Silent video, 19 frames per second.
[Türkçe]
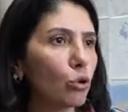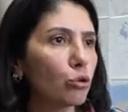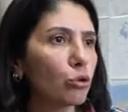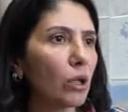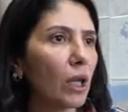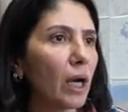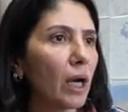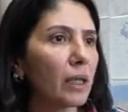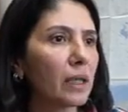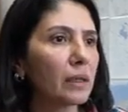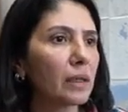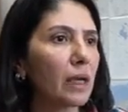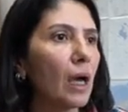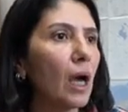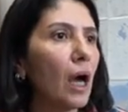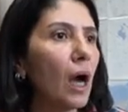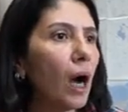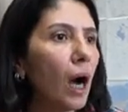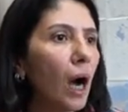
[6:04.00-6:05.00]
dosyalar gitti.
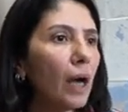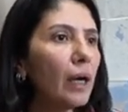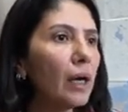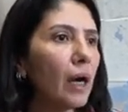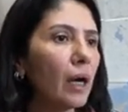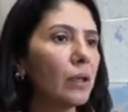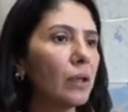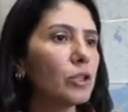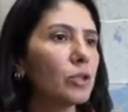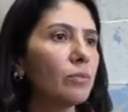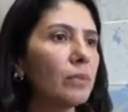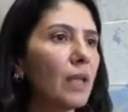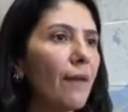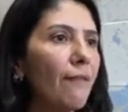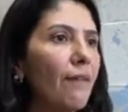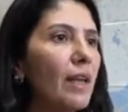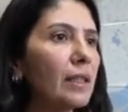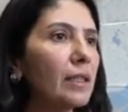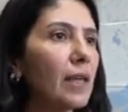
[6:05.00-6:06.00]
Hayır arkadaşım
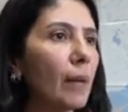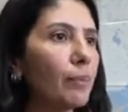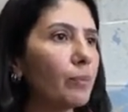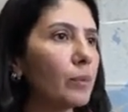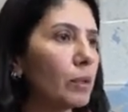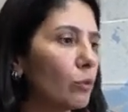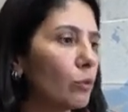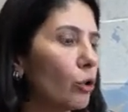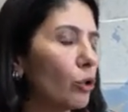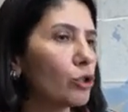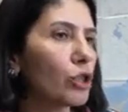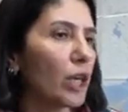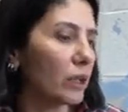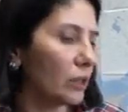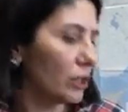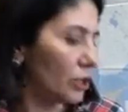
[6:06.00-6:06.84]
devlet yaptırım koyacak.